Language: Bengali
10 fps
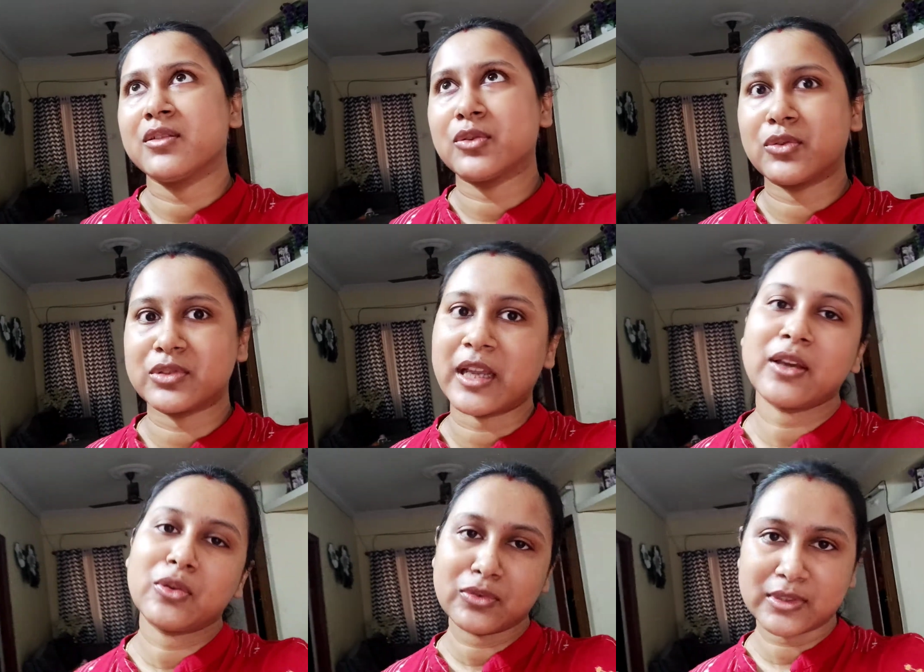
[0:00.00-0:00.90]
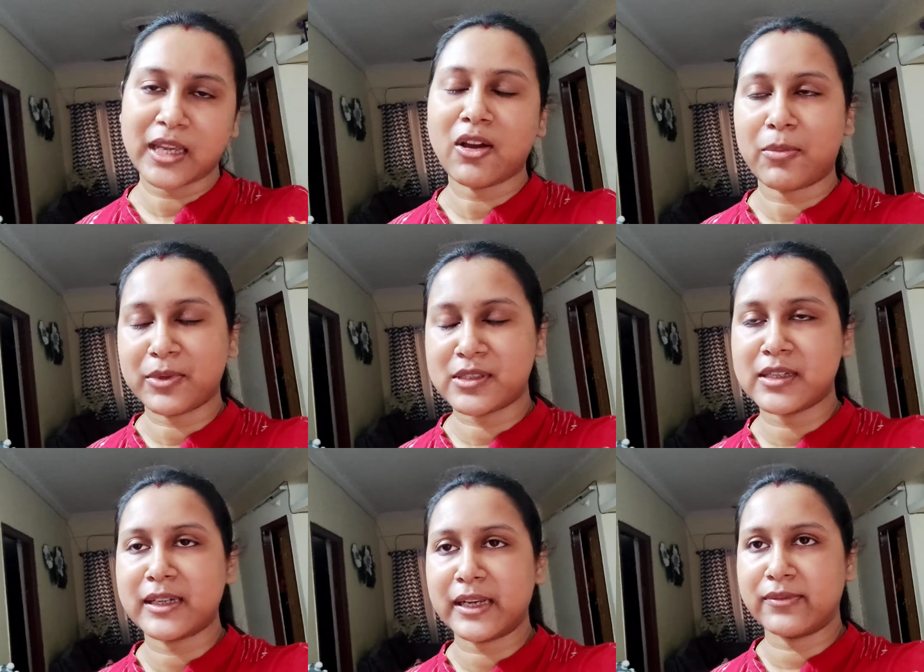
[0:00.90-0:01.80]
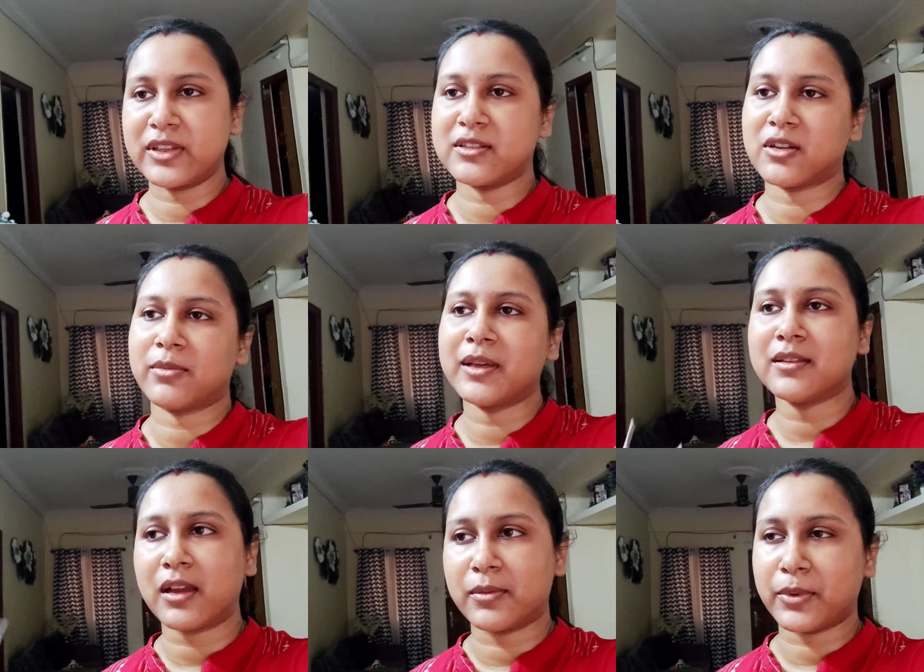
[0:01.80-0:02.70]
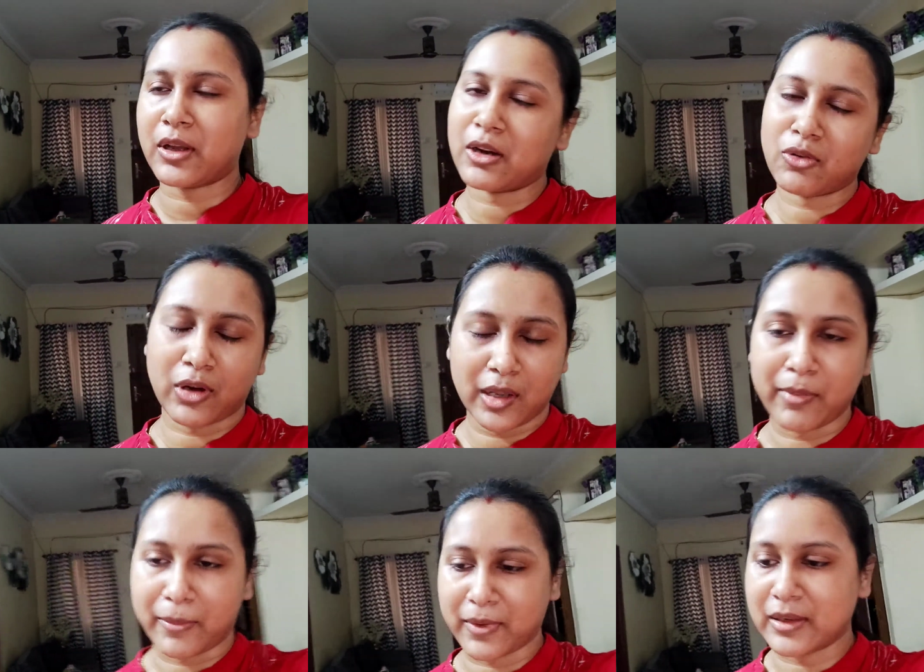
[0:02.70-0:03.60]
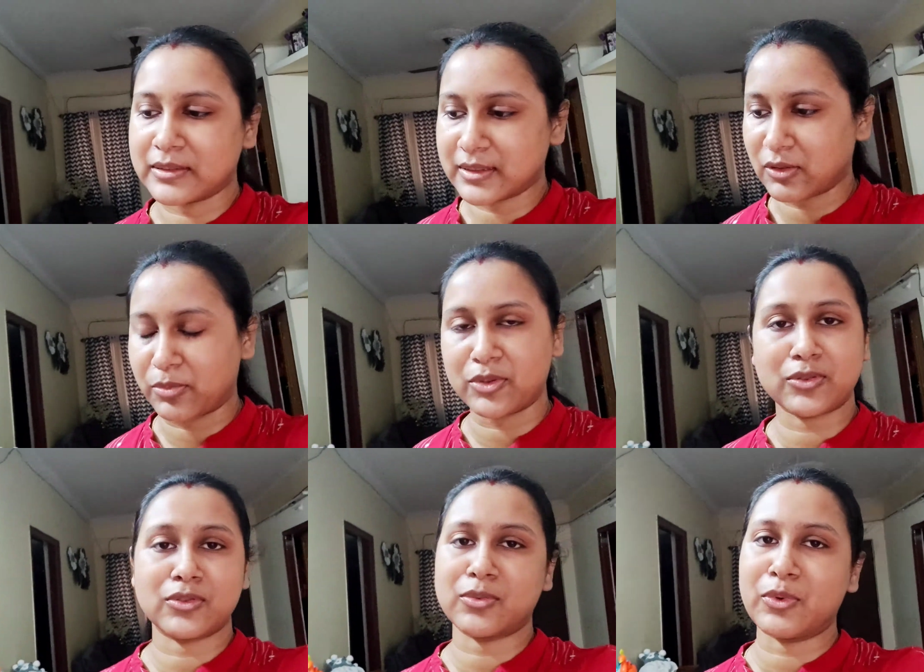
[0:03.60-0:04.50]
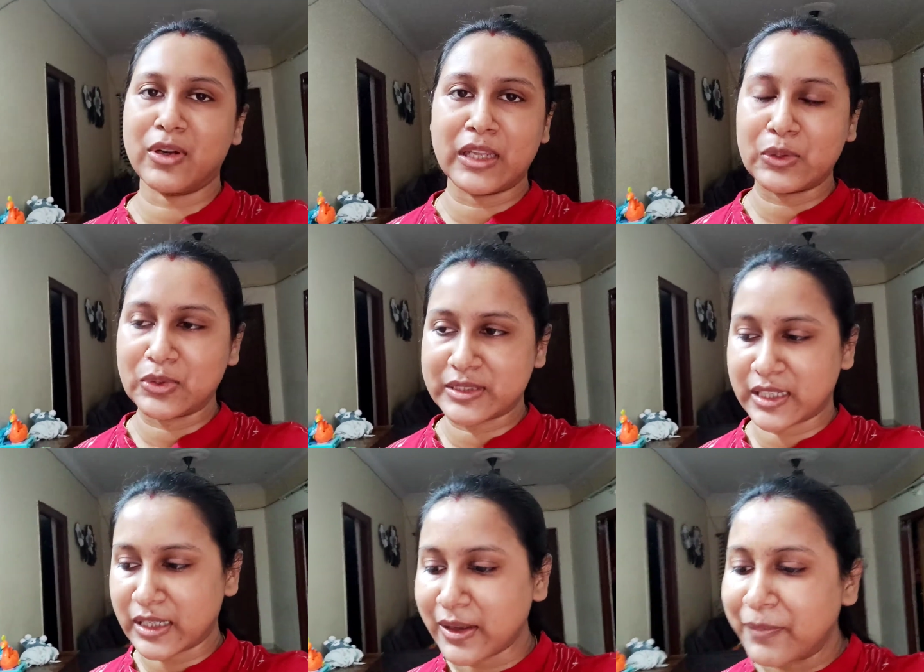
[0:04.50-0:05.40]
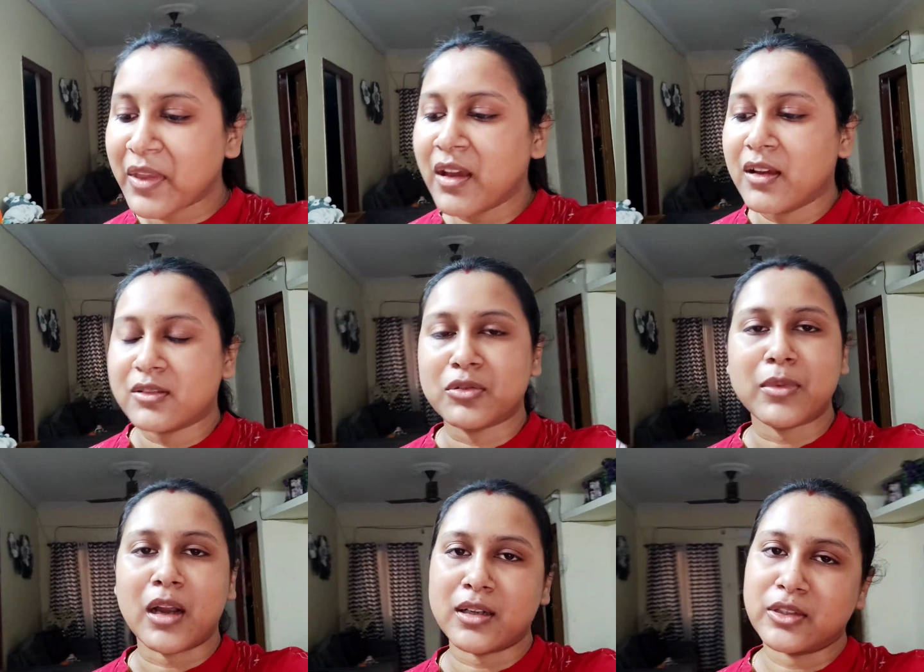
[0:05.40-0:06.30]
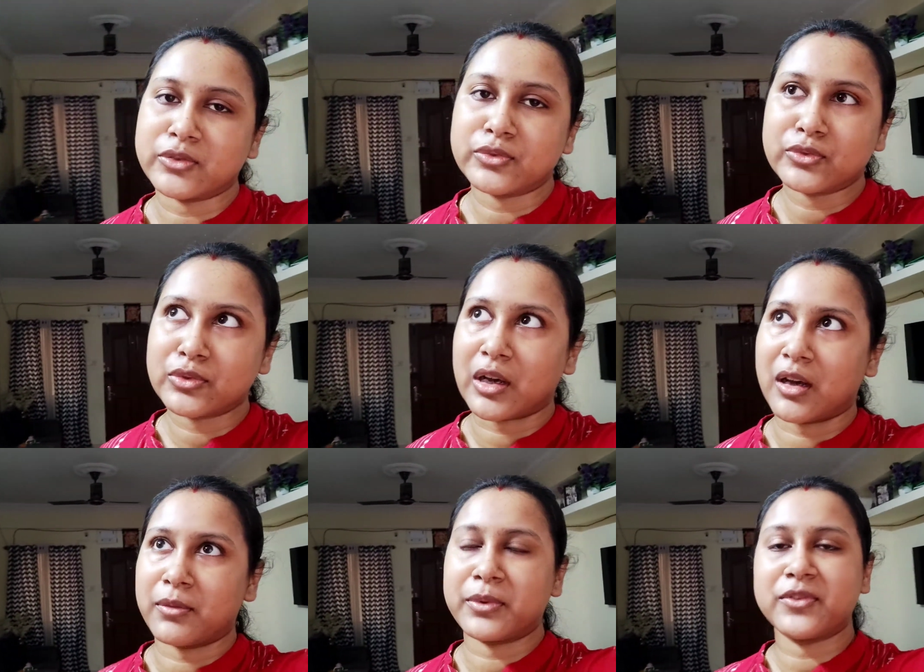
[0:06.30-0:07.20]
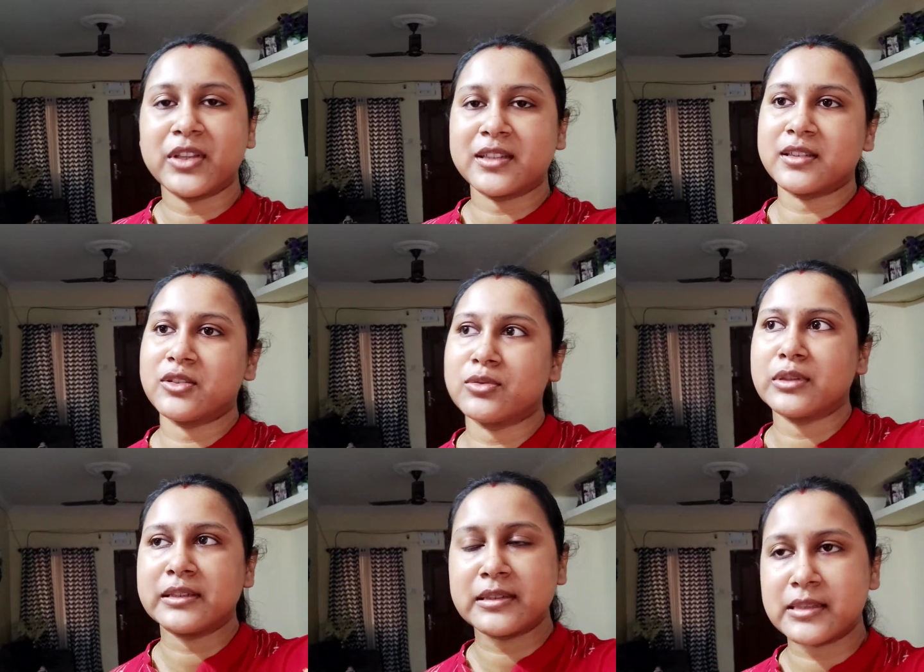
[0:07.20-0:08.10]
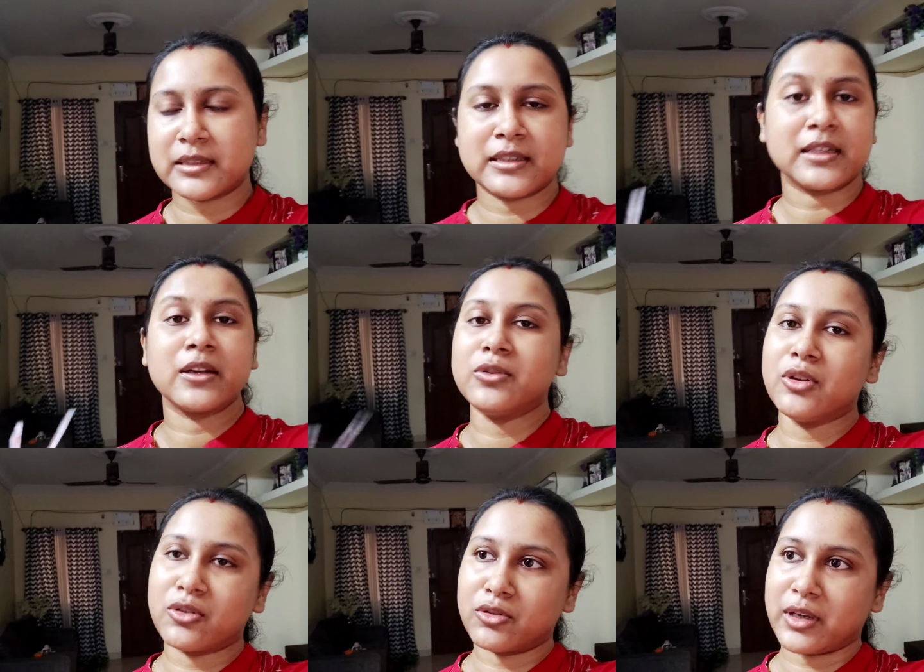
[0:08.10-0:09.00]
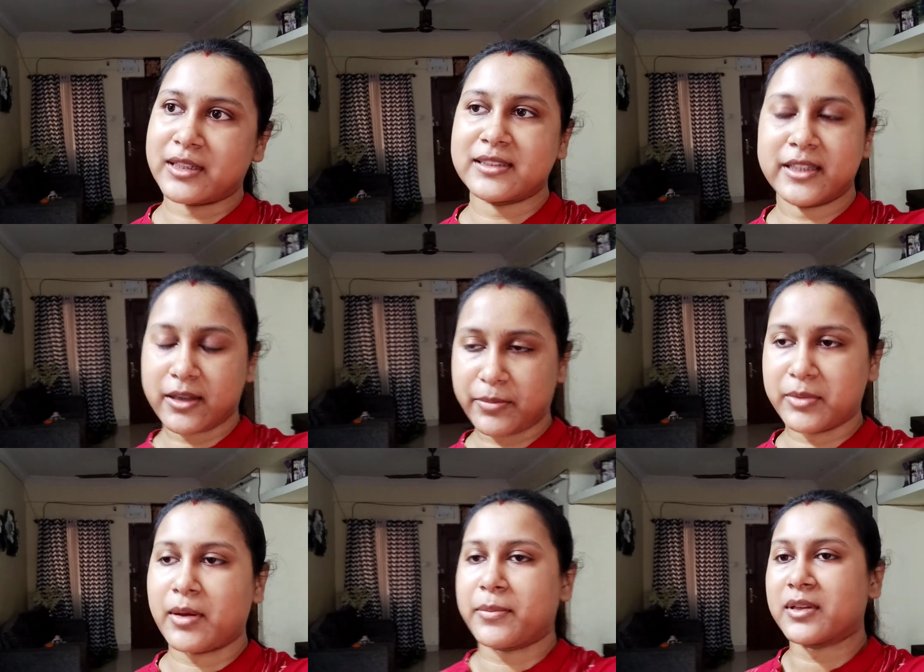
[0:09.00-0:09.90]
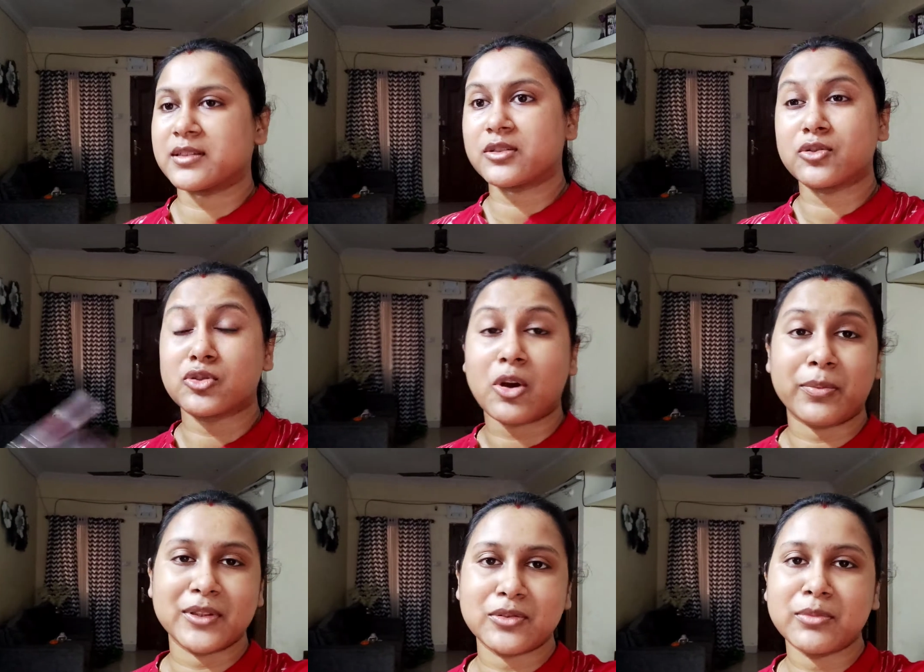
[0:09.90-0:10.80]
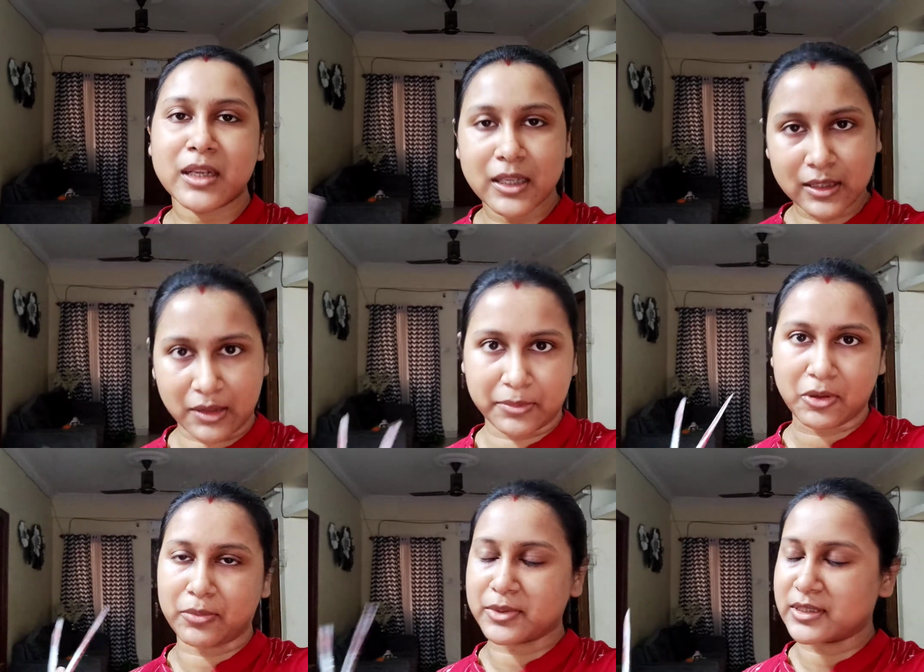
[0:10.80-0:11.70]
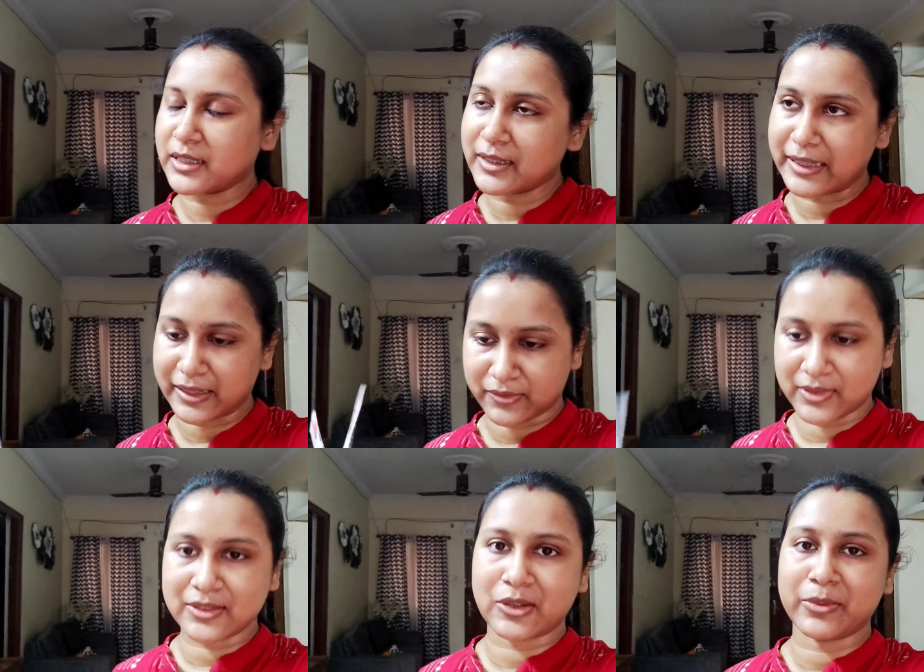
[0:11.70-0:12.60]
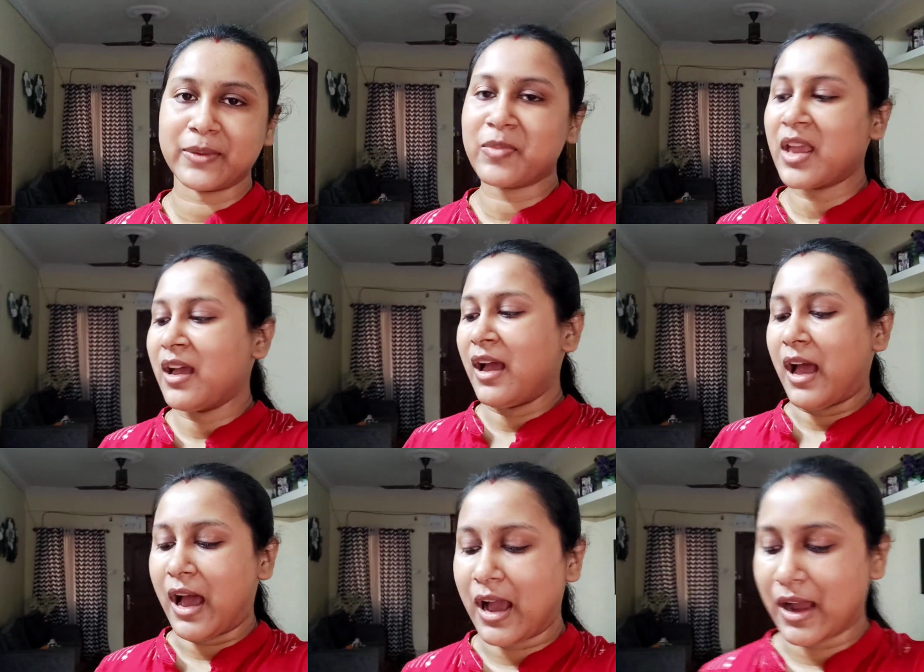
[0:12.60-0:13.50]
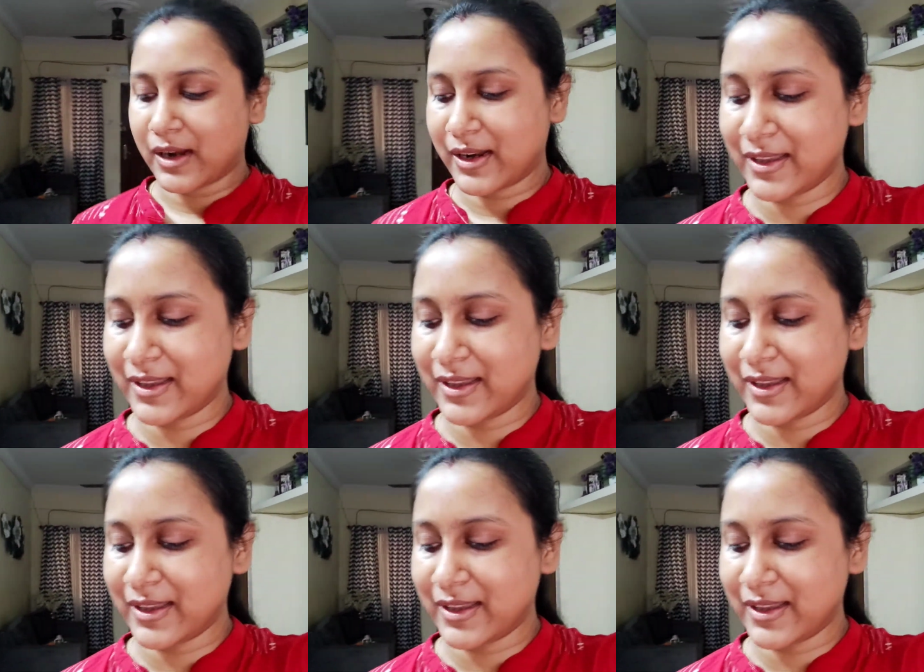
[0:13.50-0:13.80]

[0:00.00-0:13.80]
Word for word: তো সেই অনুযায়ী অপারেশনের ডেট ফিক্স হবে তারপরে আরও অনেক ব্যাপার আছে অপারেশন তো বললেই হয়ে যায় না তো মার কিছু প্রিভিয়াস কিছু ডিজিজ আছে সেগুলোরও একটা চেক আপের ব্যাপার আছে সব কিছু মিলিয়ে তারপরে অপারেশনের ডেট ফিক্স হবে আর